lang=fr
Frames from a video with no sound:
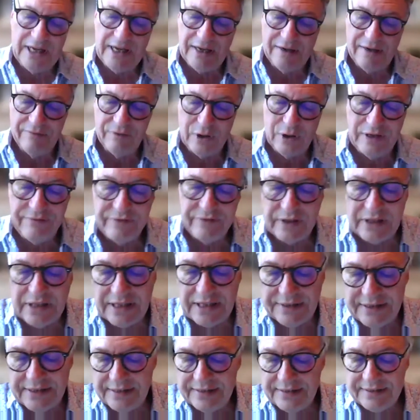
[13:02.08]
avant la fin de
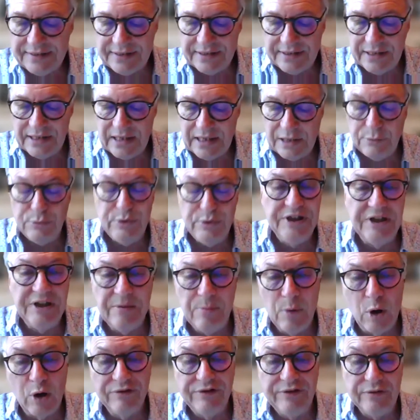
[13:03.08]
l'année, c'est La Nuit des
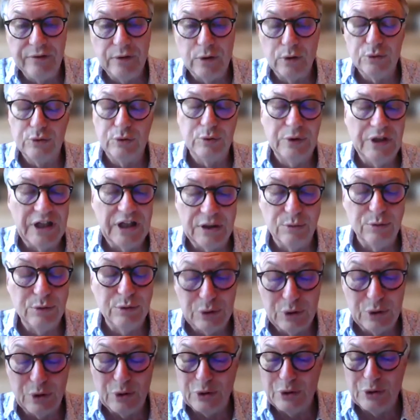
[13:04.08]
Morts Vivants, donc un
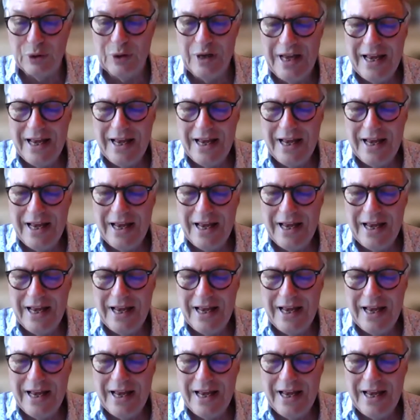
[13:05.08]
autre,